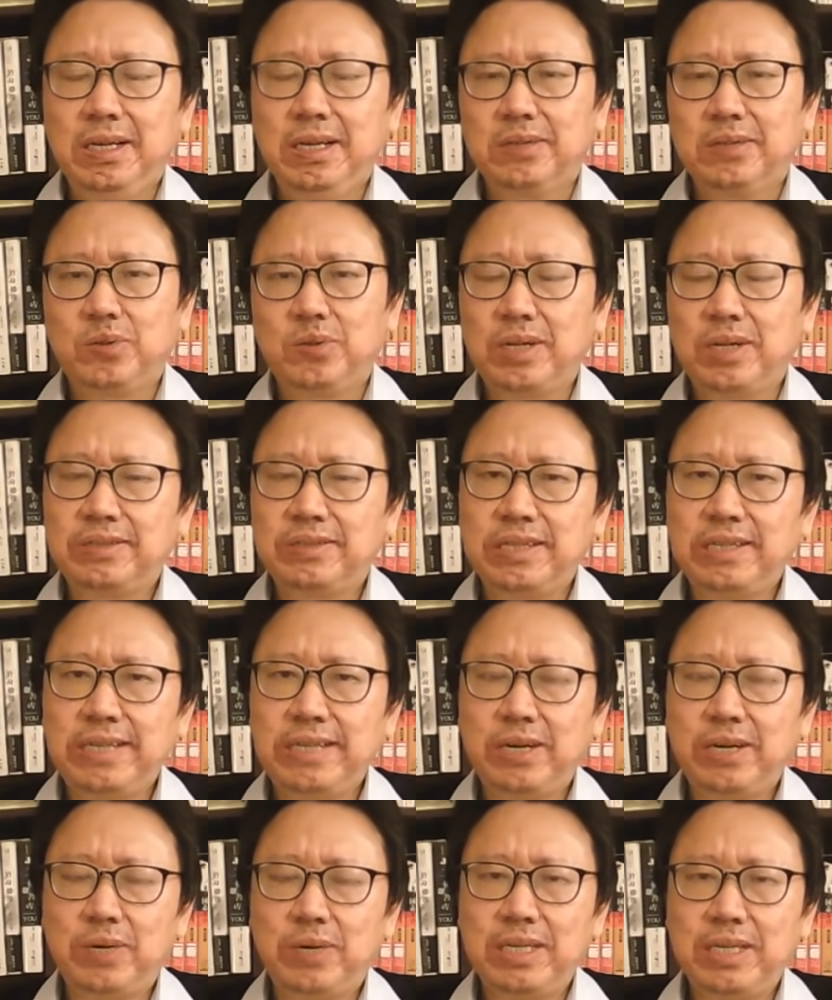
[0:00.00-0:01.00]
除了生
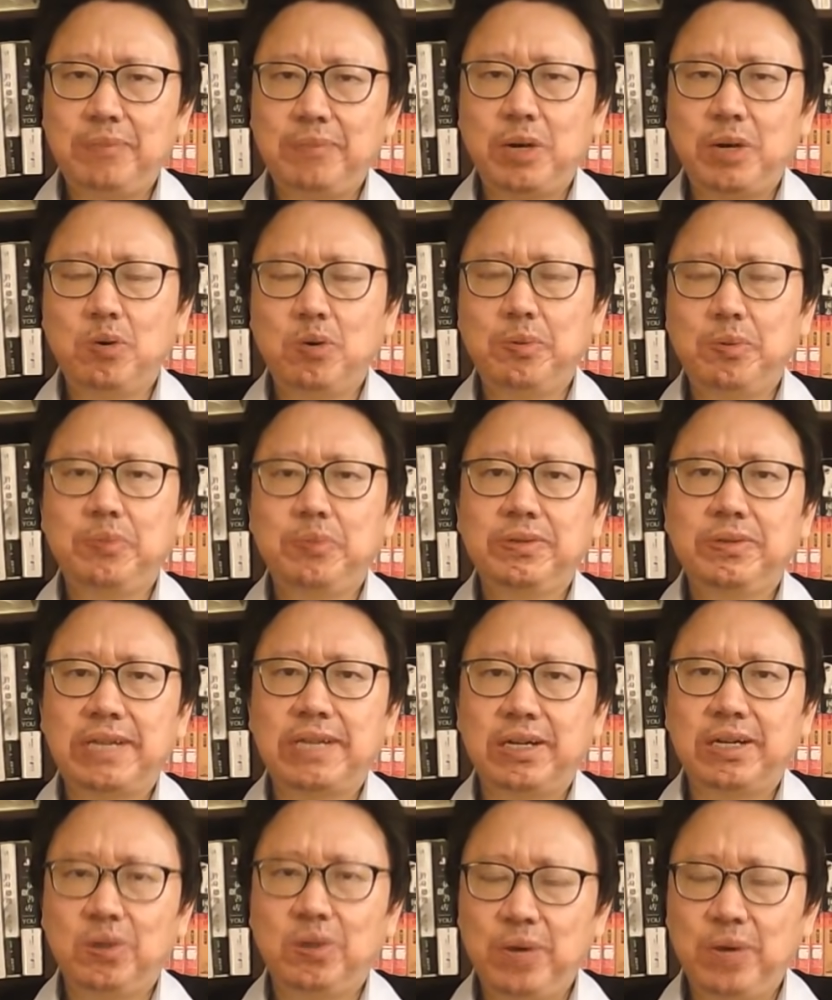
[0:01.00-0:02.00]
态环境保护部部
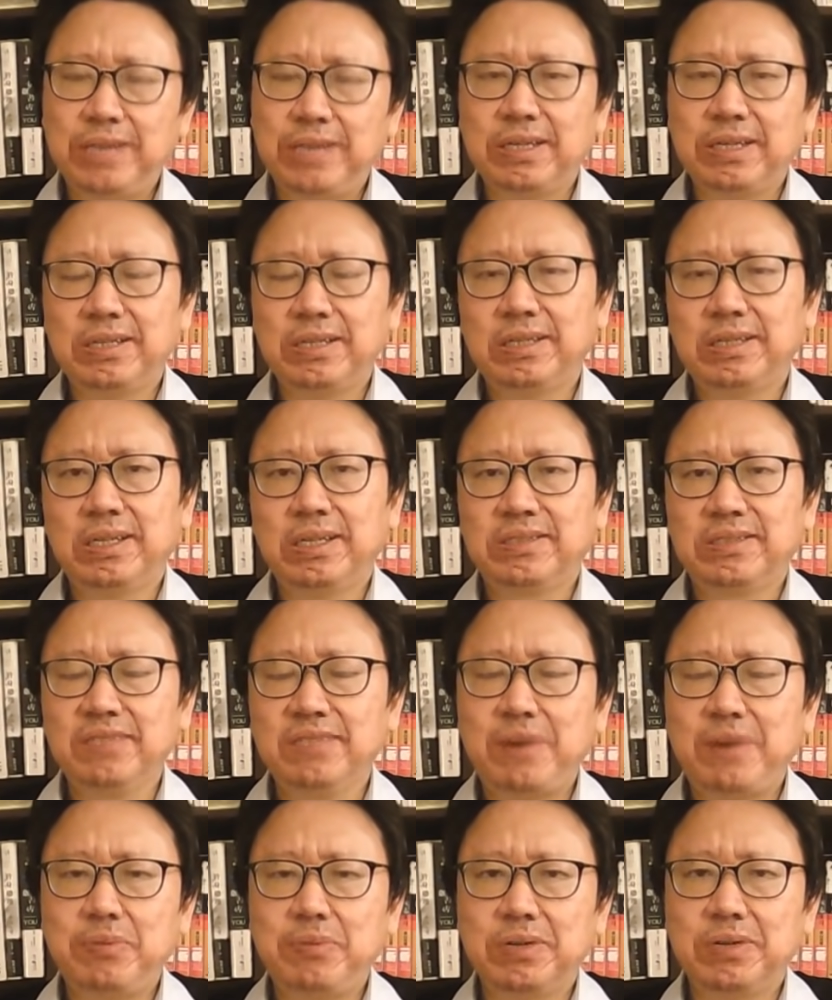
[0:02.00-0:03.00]
长换人，
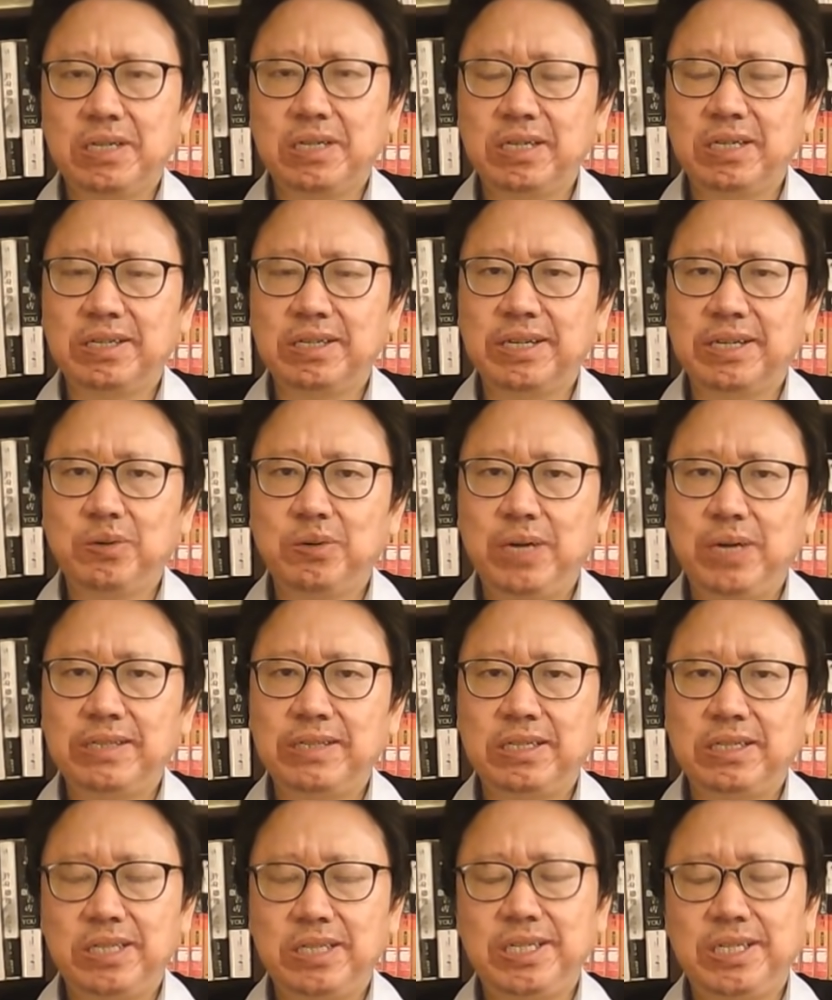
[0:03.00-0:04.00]
司法部可能换
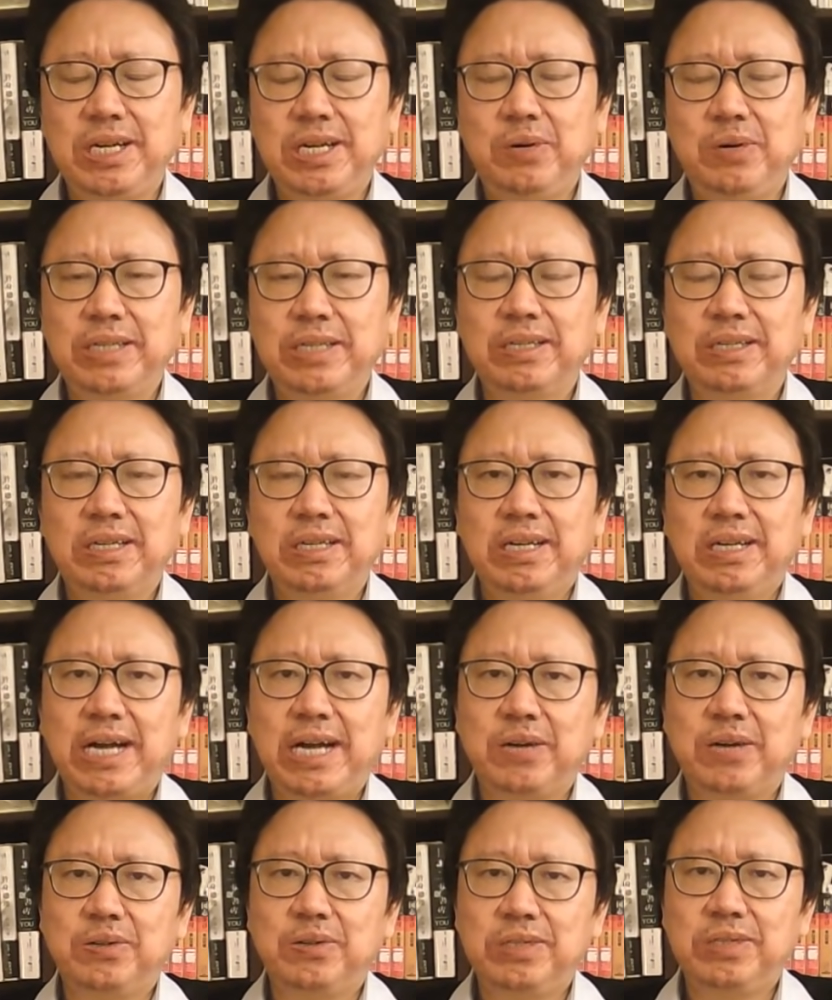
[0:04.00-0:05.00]
人，即将换人，
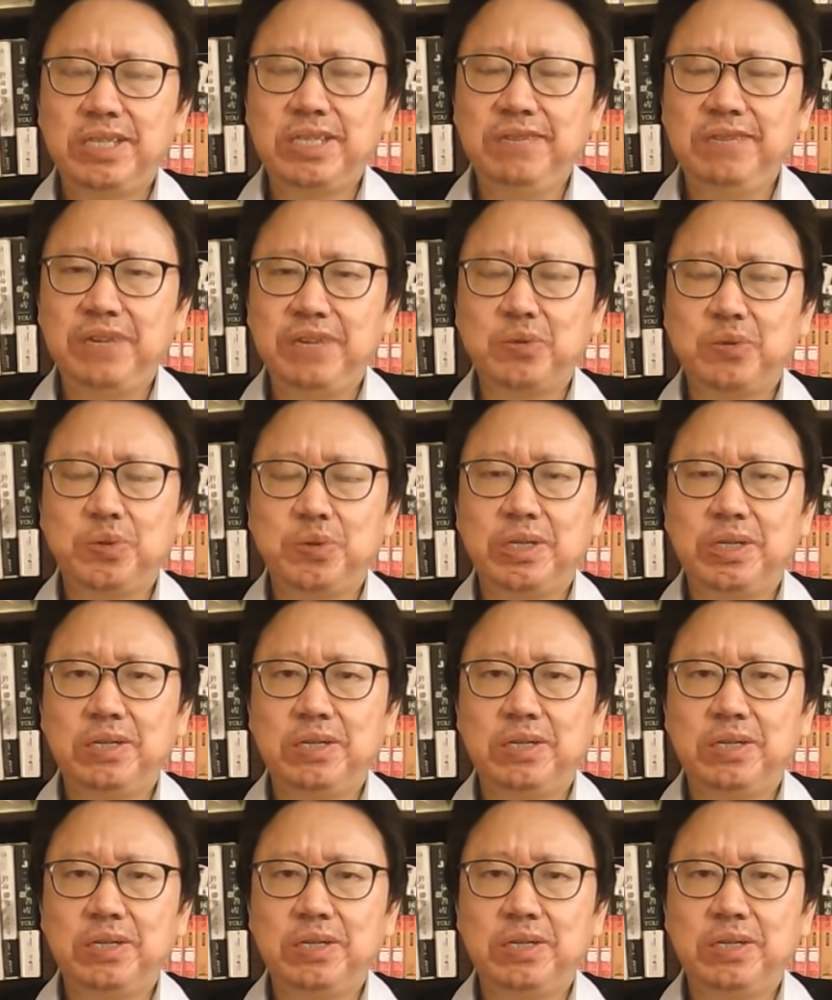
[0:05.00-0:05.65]
还有信访局